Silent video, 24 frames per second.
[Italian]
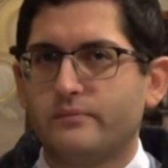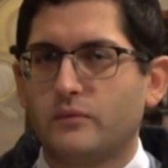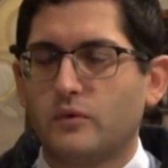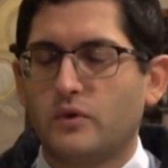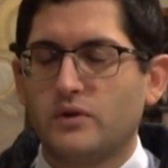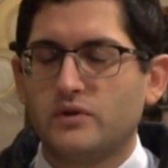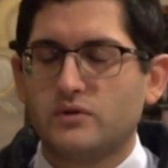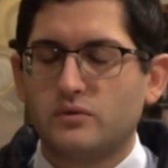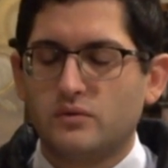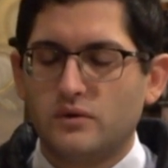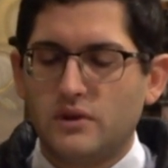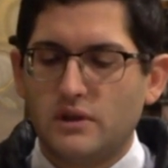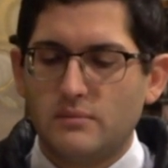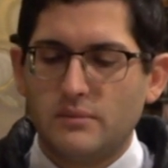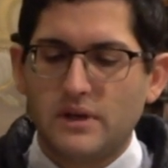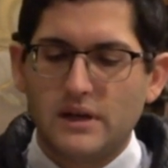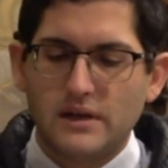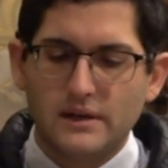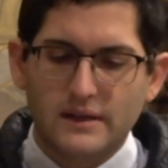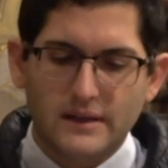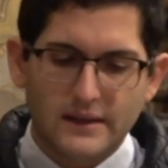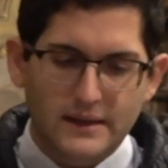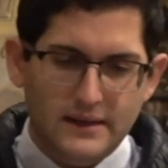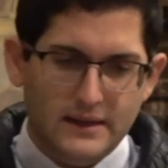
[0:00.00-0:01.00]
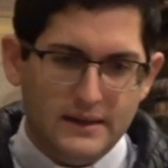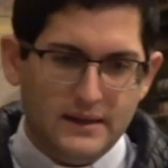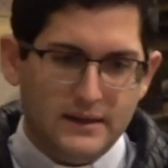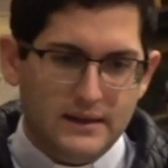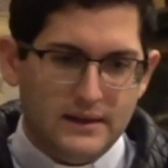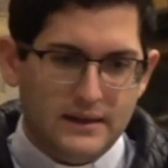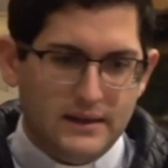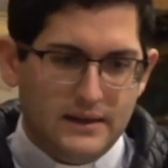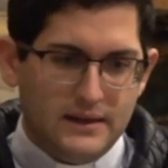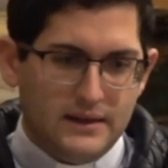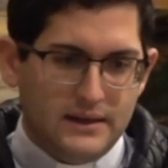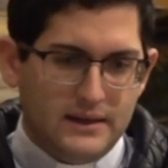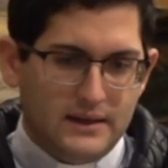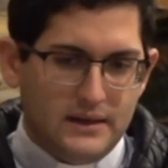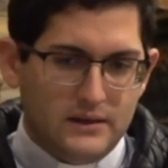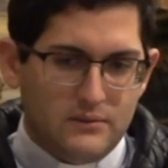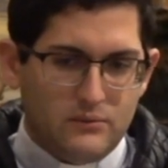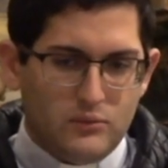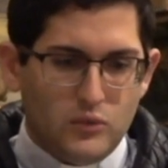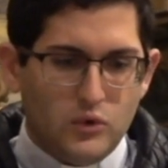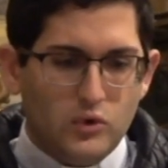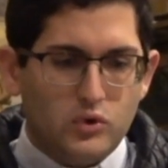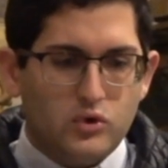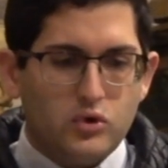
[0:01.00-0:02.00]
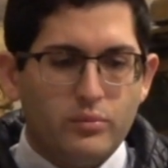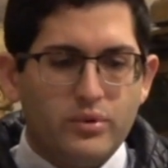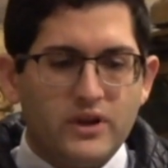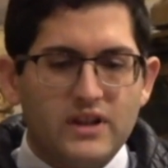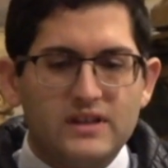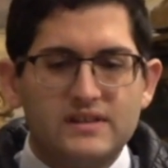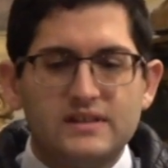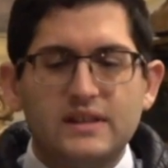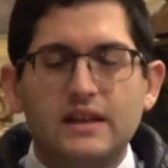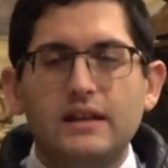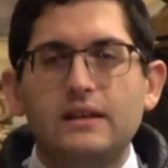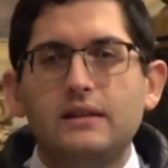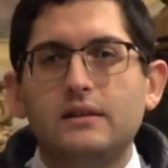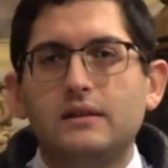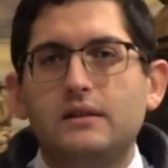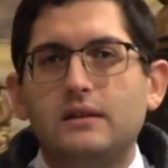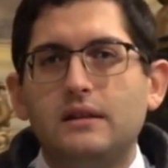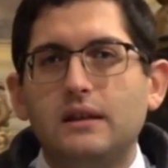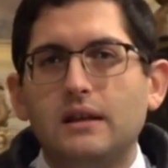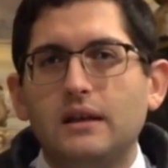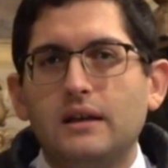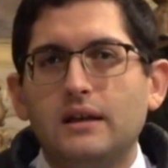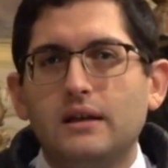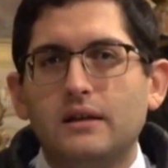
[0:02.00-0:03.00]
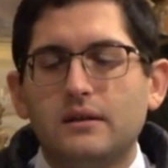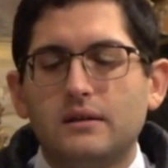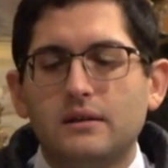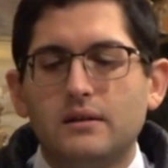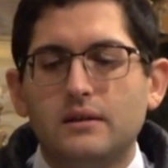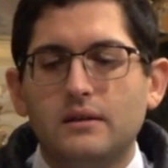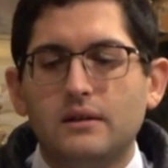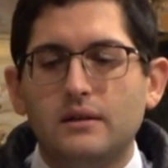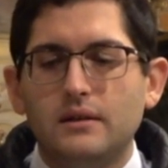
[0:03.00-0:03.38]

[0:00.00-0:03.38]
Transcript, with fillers: Questo è un tema molto presente